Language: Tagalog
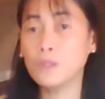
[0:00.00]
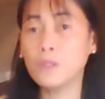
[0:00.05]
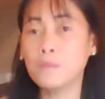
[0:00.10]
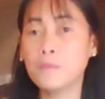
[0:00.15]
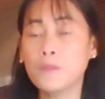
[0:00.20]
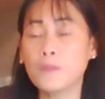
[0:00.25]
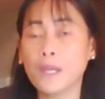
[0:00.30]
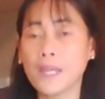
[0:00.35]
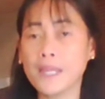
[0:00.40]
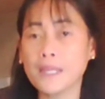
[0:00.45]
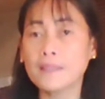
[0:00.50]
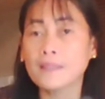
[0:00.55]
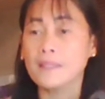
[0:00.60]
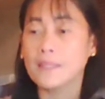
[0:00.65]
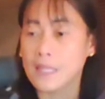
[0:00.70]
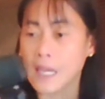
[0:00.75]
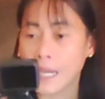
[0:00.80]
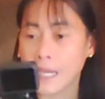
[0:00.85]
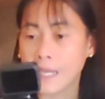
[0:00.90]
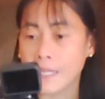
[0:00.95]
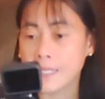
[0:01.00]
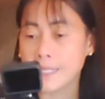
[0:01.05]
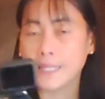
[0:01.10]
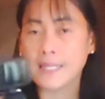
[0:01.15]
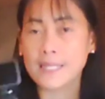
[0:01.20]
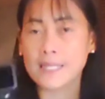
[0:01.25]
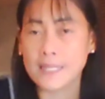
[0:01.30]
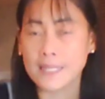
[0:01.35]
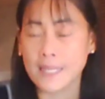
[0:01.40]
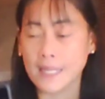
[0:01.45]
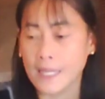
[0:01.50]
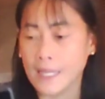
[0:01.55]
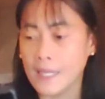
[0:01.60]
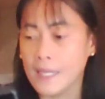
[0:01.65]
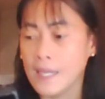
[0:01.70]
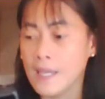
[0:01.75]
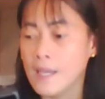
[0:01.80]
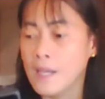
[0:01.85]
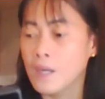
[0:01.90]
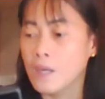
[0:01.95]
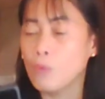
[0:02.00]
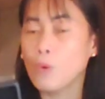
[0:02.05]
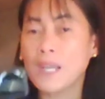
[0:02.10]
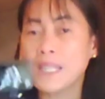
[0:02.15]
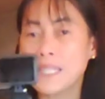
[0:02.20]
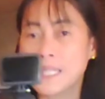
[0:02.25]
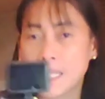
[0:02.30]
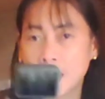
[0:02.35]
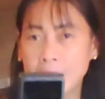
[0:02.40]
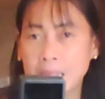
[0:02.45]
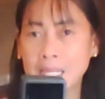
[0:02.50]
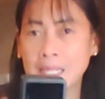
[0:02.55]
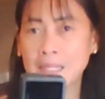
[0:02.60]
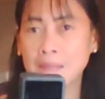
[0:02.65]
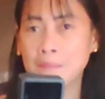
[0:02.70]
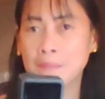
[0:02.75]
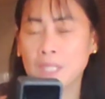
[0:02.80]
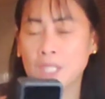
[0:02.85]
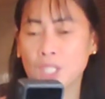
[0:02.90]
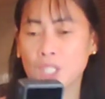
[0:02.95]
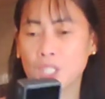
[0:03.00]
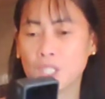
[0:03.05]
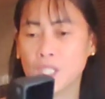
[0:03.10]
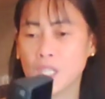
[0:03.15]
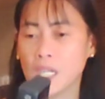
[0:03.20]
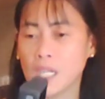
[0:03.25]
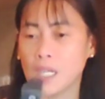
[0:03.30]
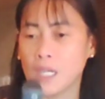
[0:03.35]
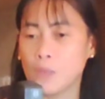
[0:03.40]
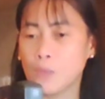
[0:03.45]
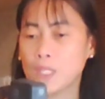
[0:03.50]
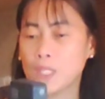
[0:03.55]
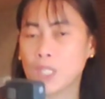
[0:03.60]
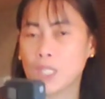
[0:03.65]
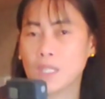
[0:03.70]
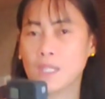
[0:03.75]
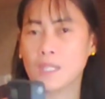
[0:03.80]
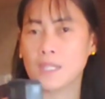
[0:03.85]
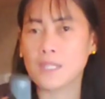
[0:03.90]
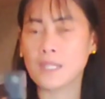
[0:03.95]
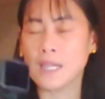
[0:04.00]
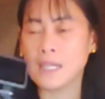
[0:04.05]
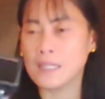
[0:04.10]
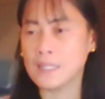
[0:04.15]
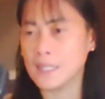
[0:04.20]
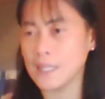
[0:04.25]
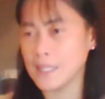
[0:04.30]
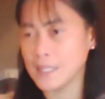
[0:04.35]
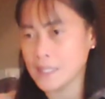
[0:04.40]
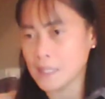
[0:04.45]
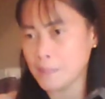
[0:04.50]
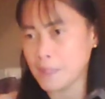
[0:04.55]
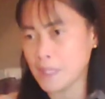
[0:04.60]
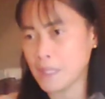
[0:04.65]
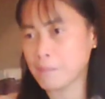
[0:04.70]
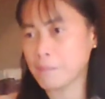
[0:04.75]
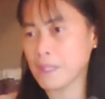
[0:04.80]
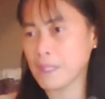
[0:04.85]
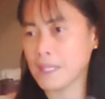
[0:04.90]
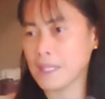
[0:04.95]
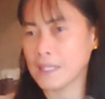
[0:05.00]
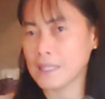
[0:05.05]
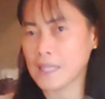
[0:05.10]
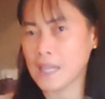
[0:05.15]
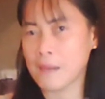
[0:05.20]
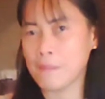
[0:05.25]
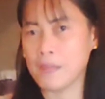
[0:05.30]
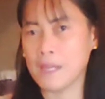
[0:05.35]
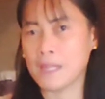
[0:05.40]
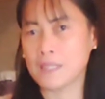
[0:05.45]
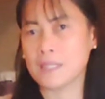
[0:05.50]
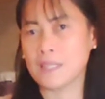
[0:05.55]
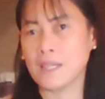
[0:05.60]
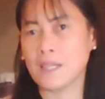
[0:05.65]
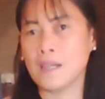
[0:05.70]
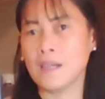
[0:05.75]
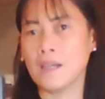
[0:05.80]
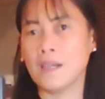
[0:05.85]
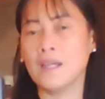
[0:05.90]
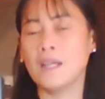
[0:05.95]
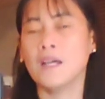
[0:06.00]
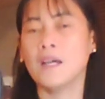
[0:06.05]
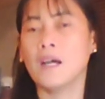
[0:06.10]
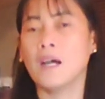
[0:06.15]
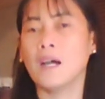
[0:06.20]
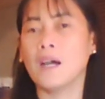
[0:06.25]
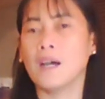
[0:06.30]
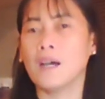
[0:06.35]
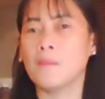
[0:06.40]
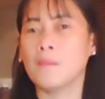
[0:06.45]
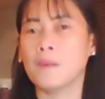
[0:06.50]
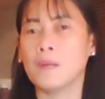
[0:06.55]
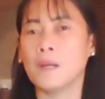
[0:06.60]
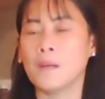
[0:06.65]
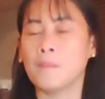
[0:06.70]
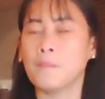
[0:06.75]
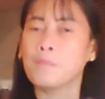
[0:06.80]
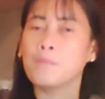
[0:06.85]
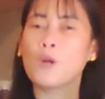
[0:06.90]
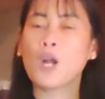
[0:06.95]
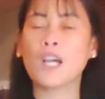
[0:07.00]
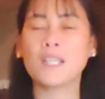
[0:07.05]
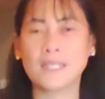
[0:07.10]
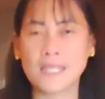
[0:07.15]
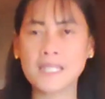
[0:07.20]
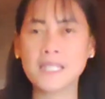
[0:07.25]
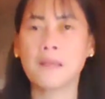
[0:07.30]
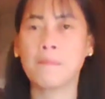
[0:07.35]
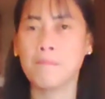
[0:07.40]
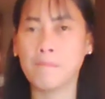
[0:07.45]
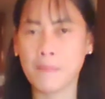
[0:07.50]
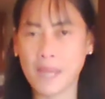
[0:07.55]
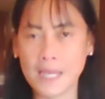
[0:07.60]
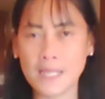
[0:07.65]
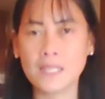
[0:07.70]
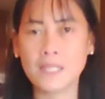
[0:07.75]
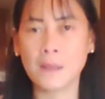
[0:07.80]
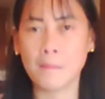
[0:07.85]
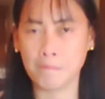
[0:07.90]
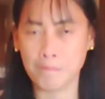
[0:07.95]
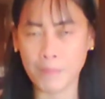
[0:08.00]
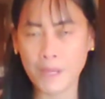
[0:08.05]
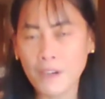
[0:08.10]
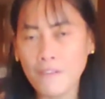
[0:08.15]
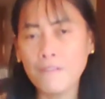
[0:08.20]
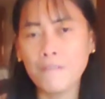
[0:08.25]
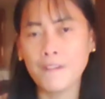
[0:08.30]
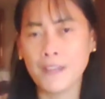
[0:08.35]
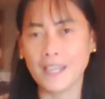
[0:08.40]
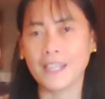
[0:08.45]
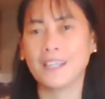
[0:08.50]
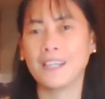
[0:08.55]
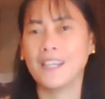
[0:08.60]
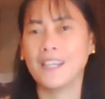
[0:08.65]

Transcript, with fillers: GoPro 8 guys, kasi widescreen naman siya, which is ang galing naman ng pagkatama. At saka, uh, uh, practice makes perfect.